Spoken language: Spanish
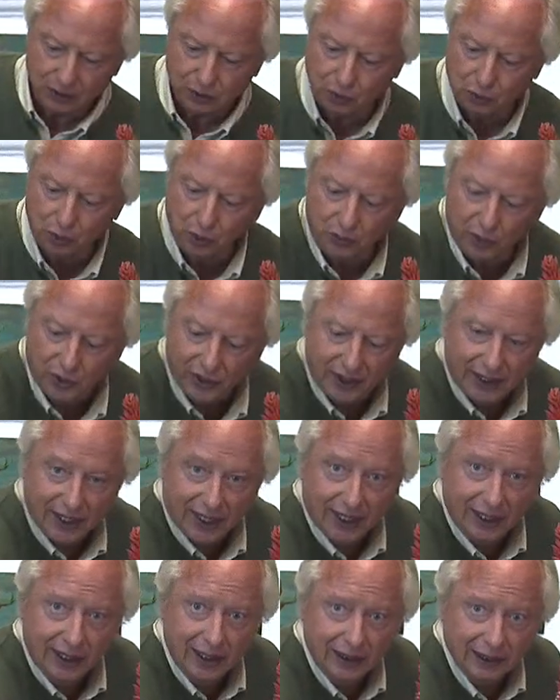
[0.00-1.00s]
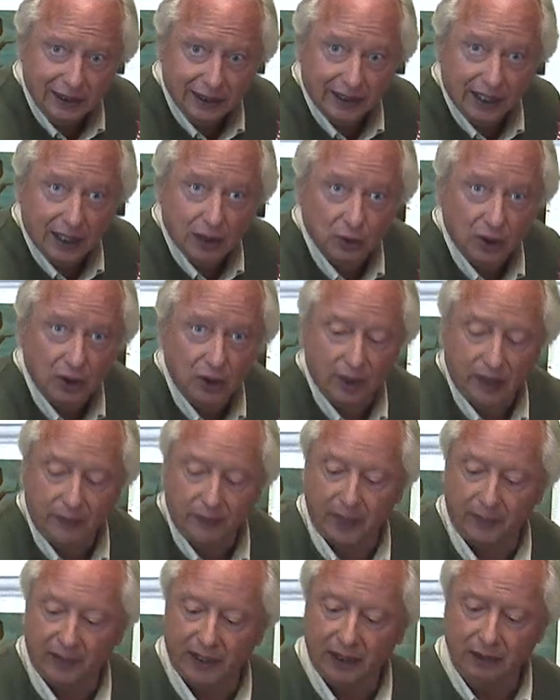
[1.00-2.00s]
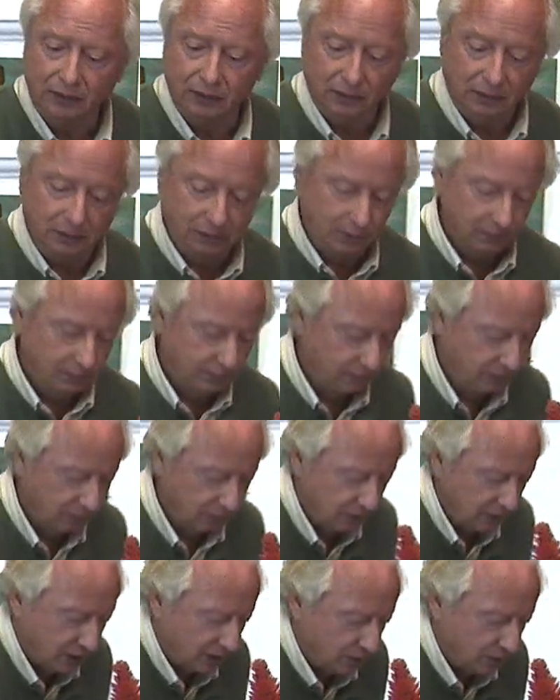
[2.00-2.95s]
zumo de naranja, que ya lo tengo aquí preparado, ¿de